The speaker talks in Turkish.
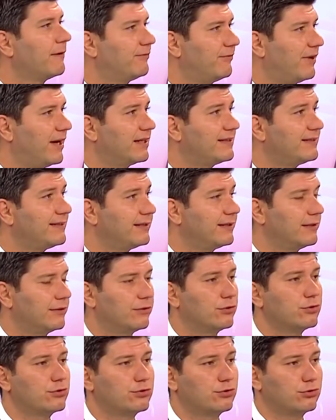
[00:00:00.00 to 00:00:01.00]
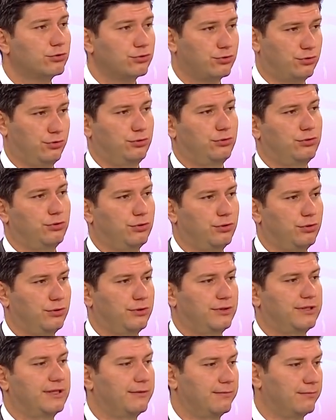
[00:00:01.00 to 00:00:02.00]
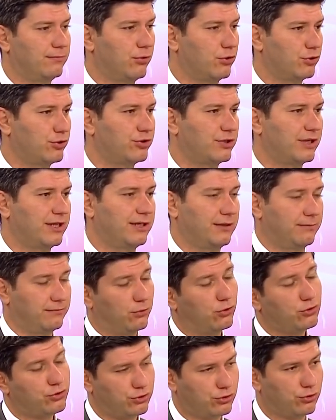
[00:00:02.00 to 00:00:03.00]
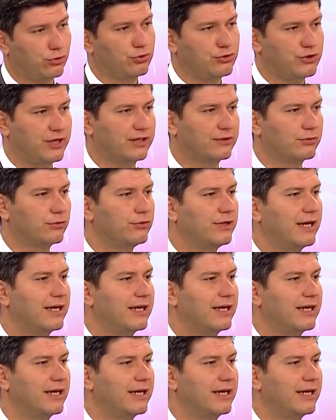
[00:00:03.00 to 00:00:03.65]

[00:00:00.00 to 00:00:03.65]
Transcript: Fatih Öztürk e, boşta boşta olacaktı.